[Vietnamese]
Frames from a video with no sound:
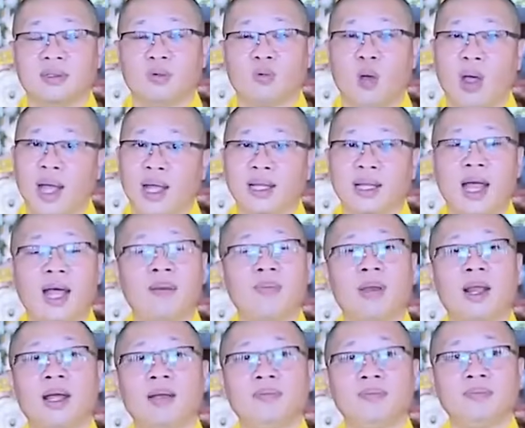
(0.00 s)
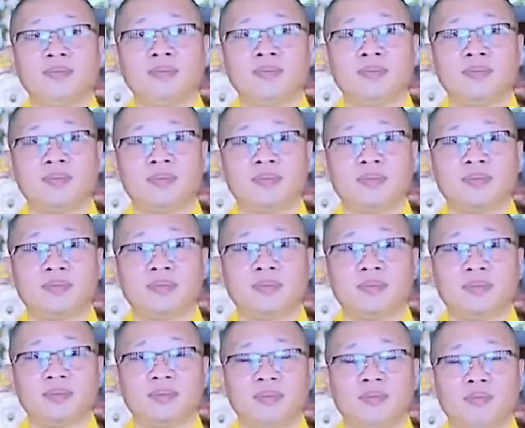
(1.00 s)
quá tham lam,
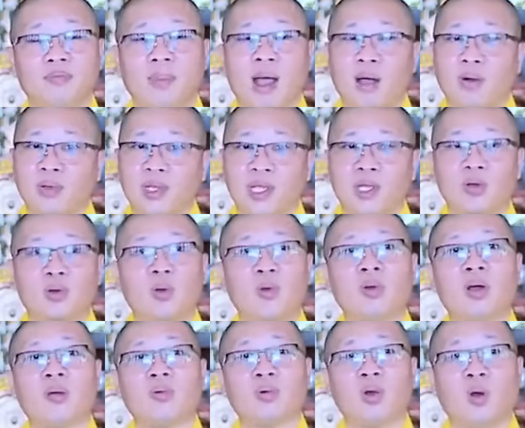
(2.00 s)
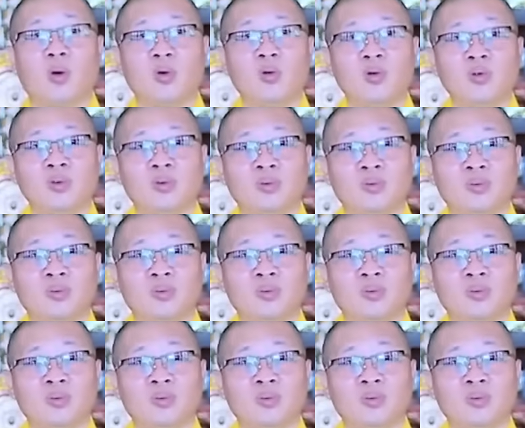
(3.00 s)
bao nhiêu cũng không đủ.